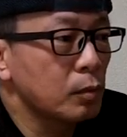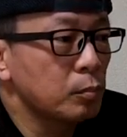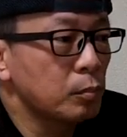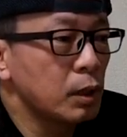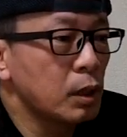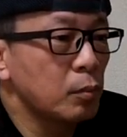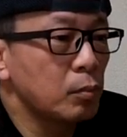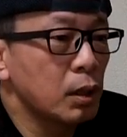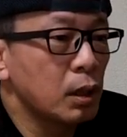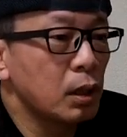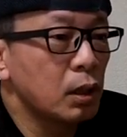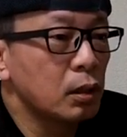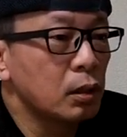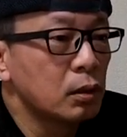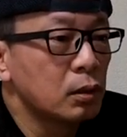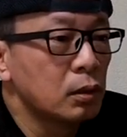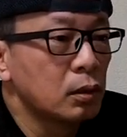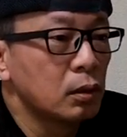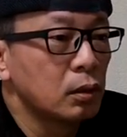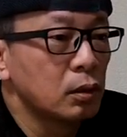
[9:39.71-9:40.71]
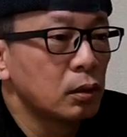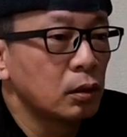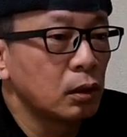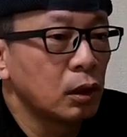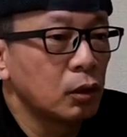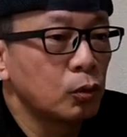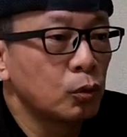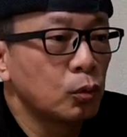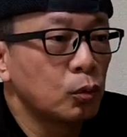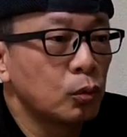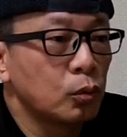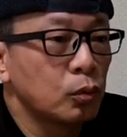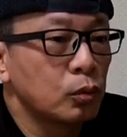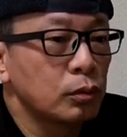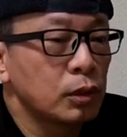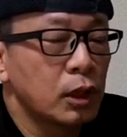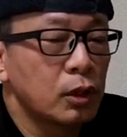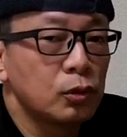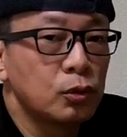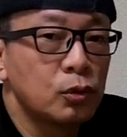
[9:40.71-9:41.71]
まあまああの
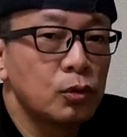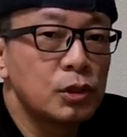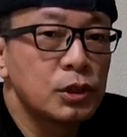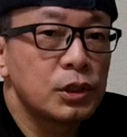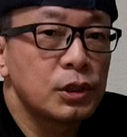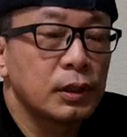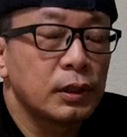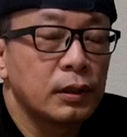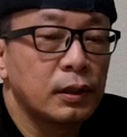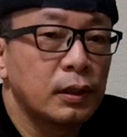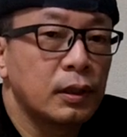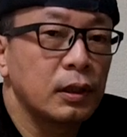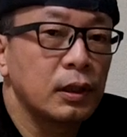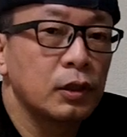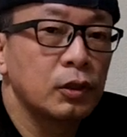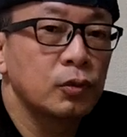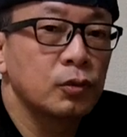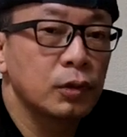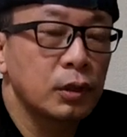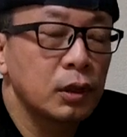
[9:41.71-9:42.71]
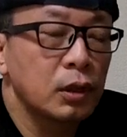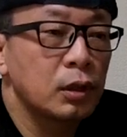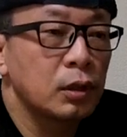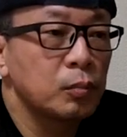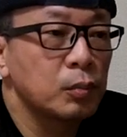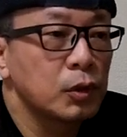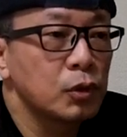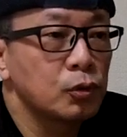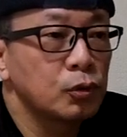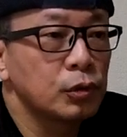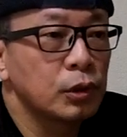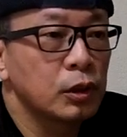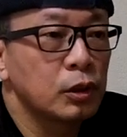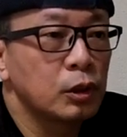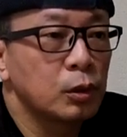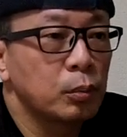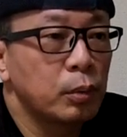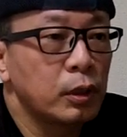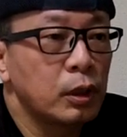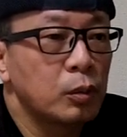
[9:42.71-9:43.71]
なるようにしかならへんので、まあ、そうなっ
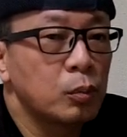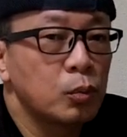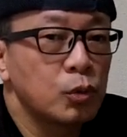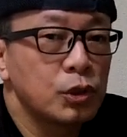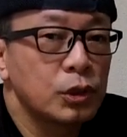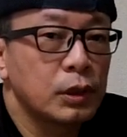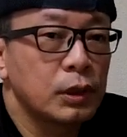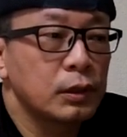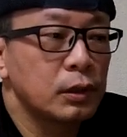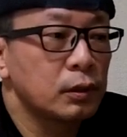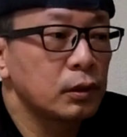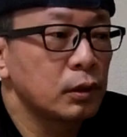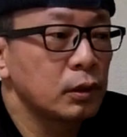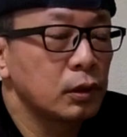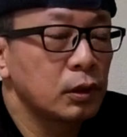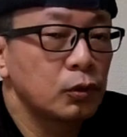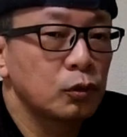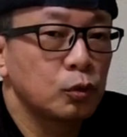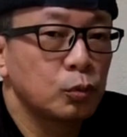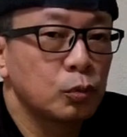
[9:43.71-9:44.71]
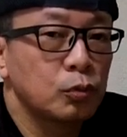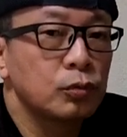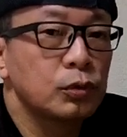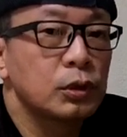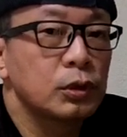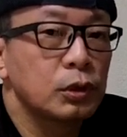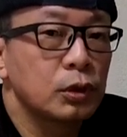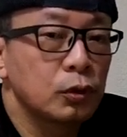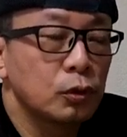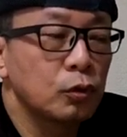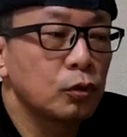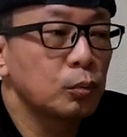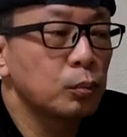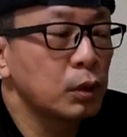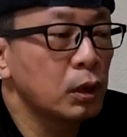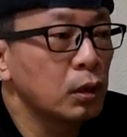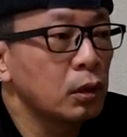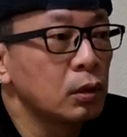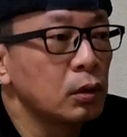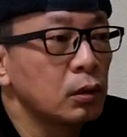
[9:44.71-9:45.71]
た場合はもう仕方ないなと思うんですけど
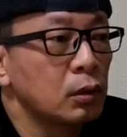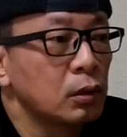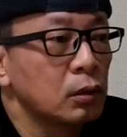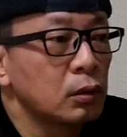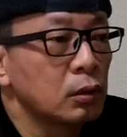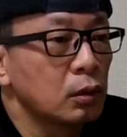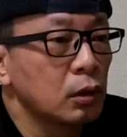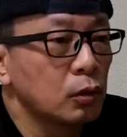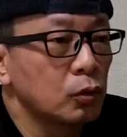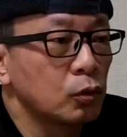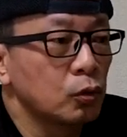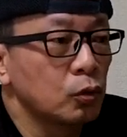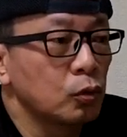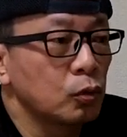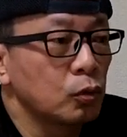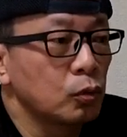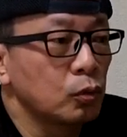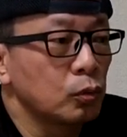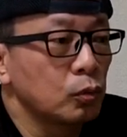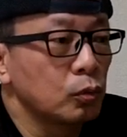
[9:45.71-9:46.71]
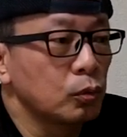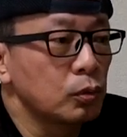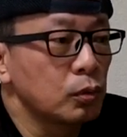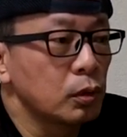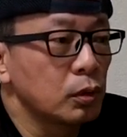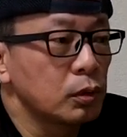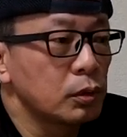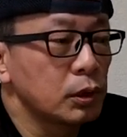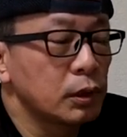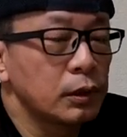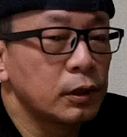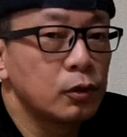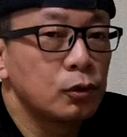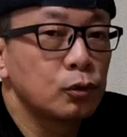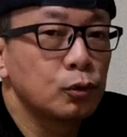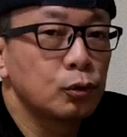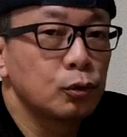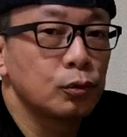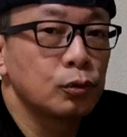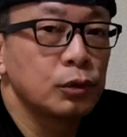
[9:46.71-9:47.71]
まああのチャンネル
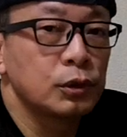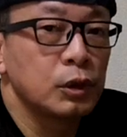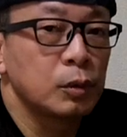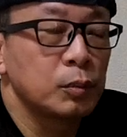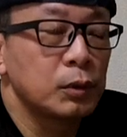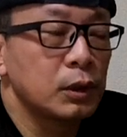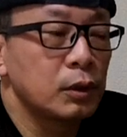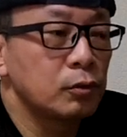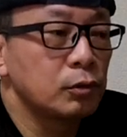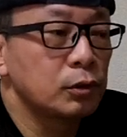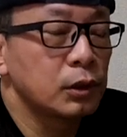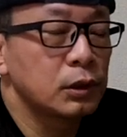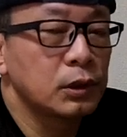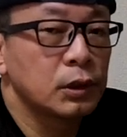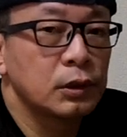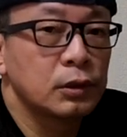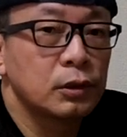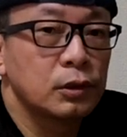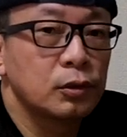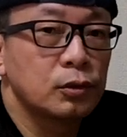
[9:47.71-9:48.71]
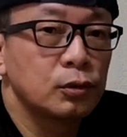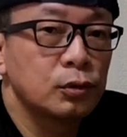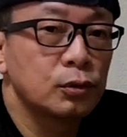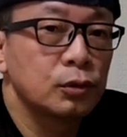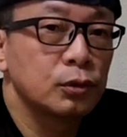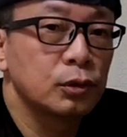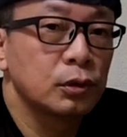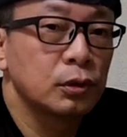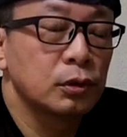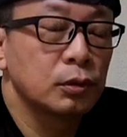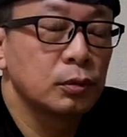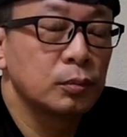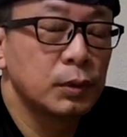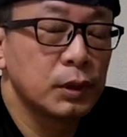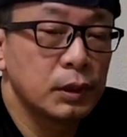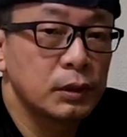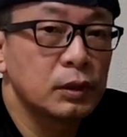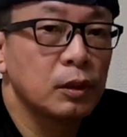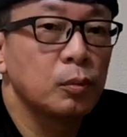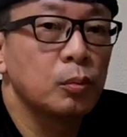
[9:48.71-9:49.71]
登録して見てくださってる
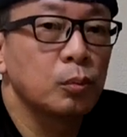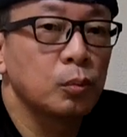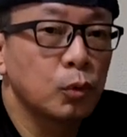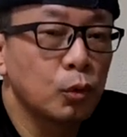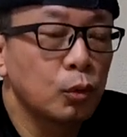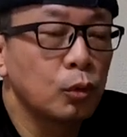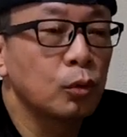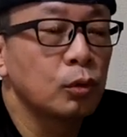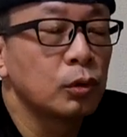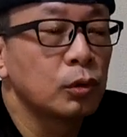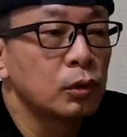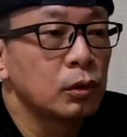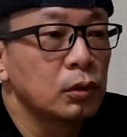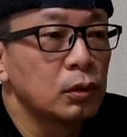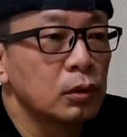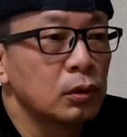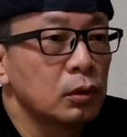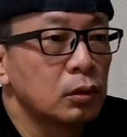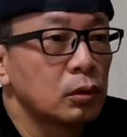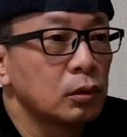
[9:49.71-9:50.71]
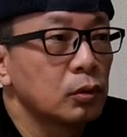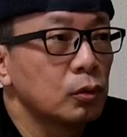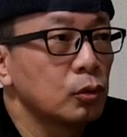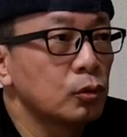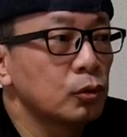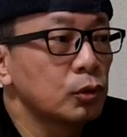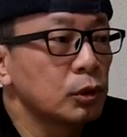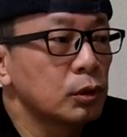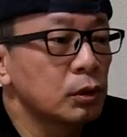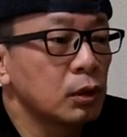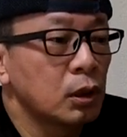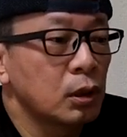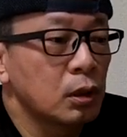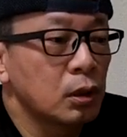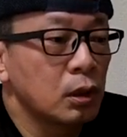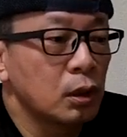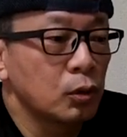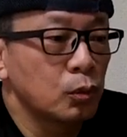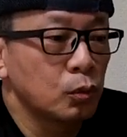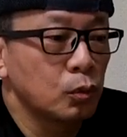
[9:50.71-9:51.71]
皆さんも本当に
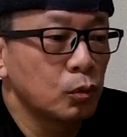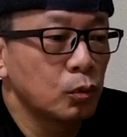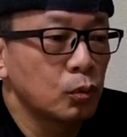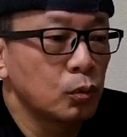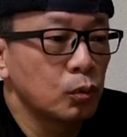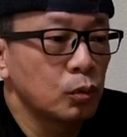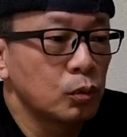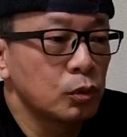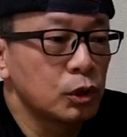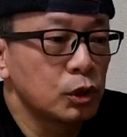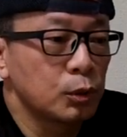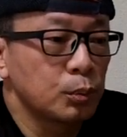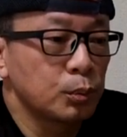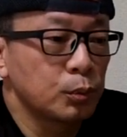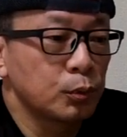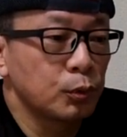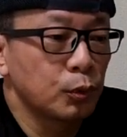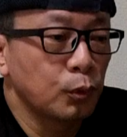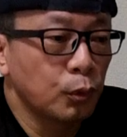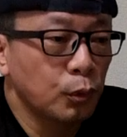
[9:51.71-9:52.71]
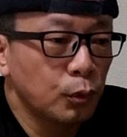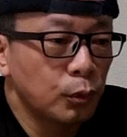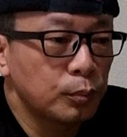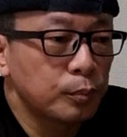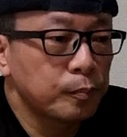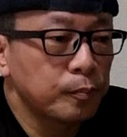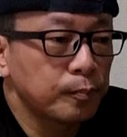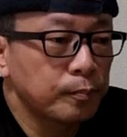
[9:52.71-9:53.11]
なあの自分の